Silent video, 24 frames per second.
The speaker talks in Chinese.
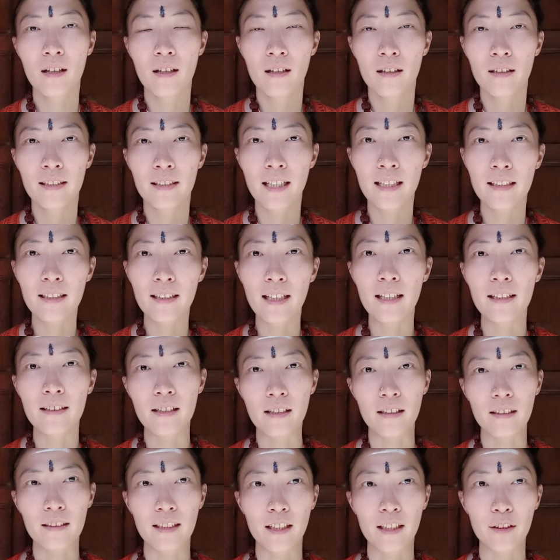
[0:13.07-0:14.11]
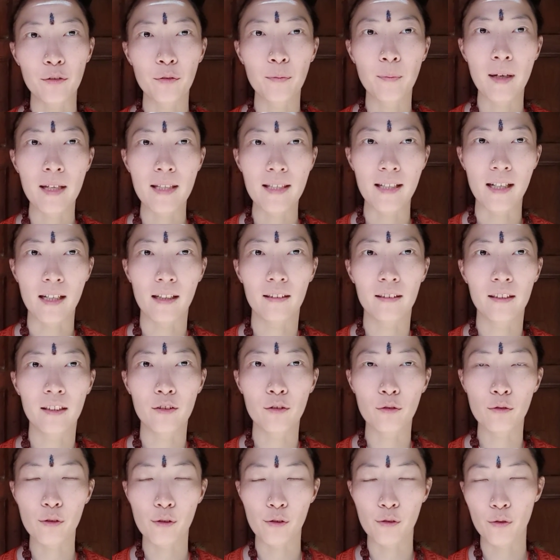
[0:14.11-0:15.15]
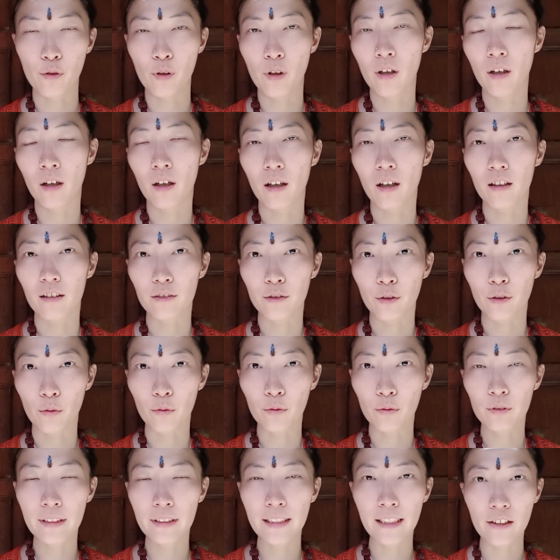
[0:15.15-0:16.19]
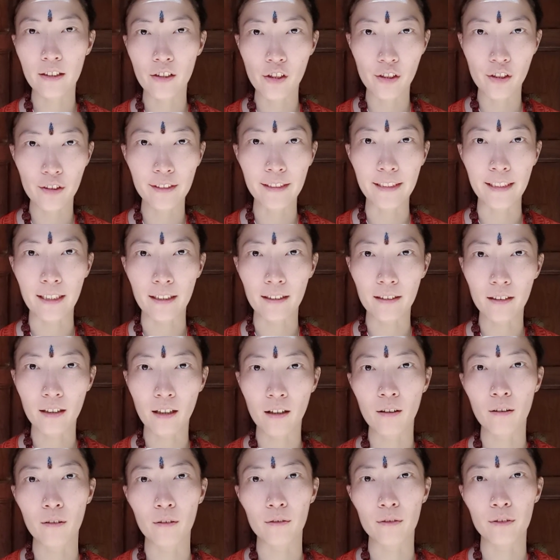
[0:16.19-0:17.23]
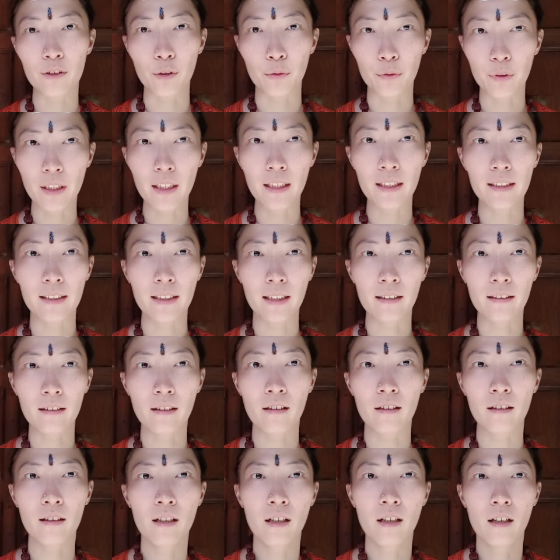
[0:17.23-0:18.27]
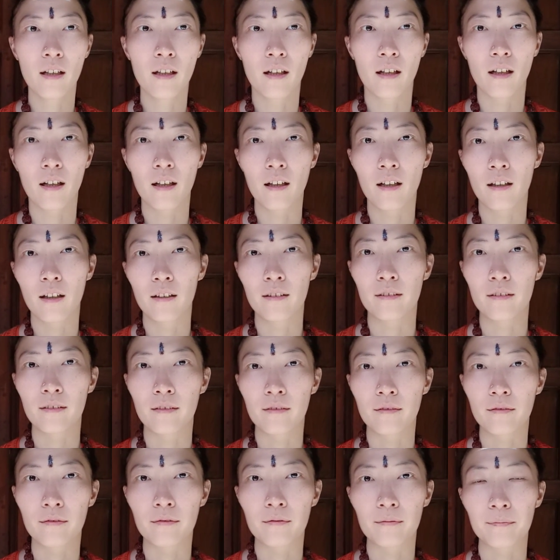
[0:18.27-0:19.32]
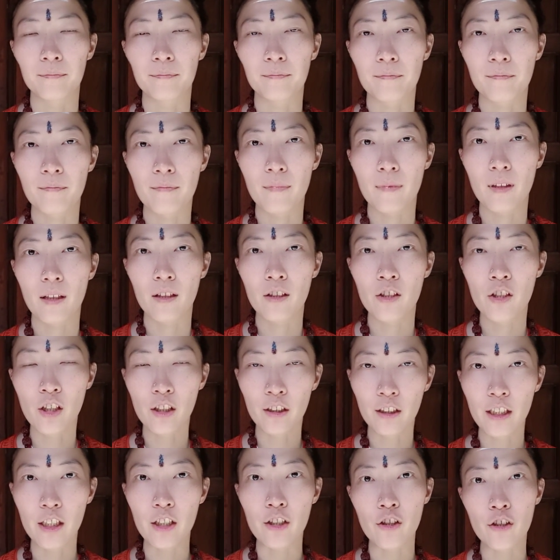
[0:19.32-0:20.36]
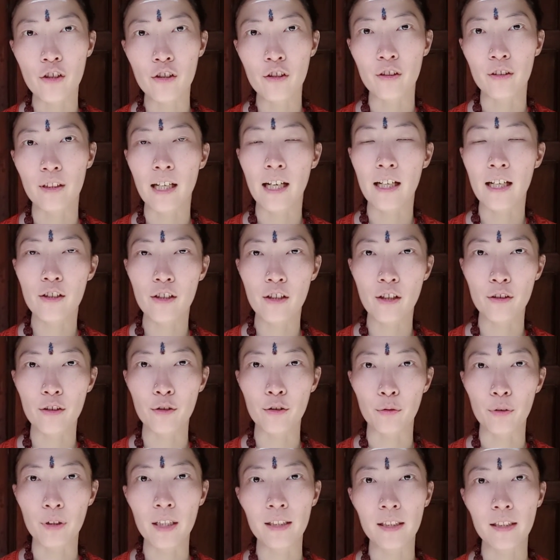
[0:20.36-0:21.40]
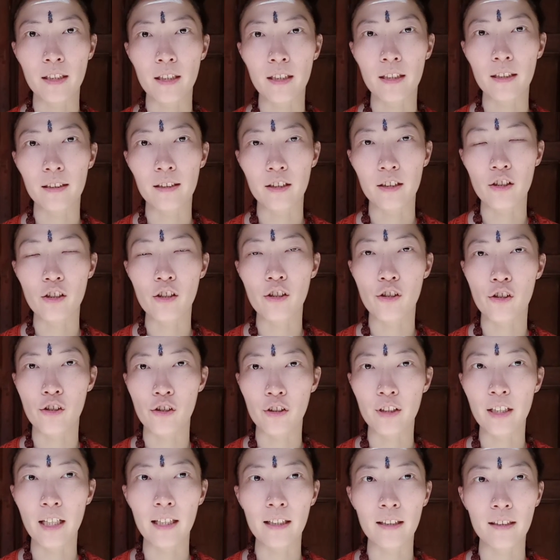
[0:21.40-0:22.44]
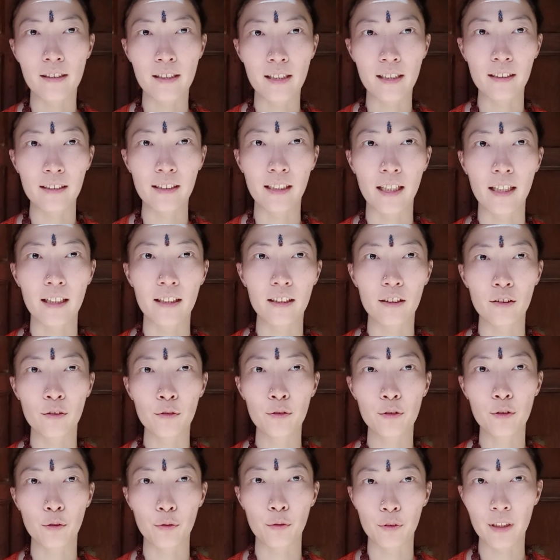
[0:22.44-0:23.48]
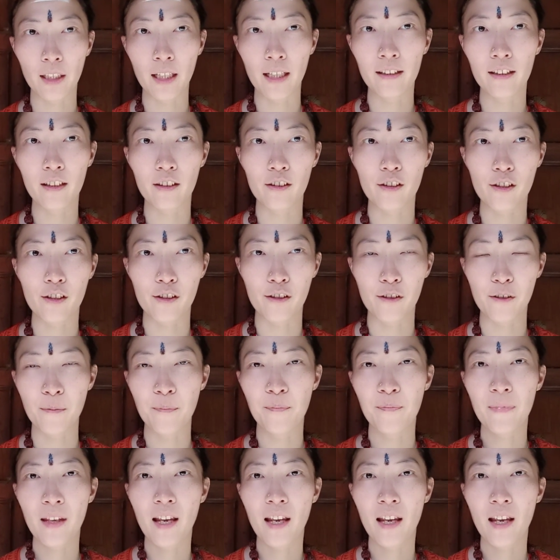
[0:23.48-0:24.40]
现在这个恰图玛西亚，也就是说从净师节到九叶节呢，啊，胜利之日。大家知道九叶节其实十天的庆典，有九天呢是，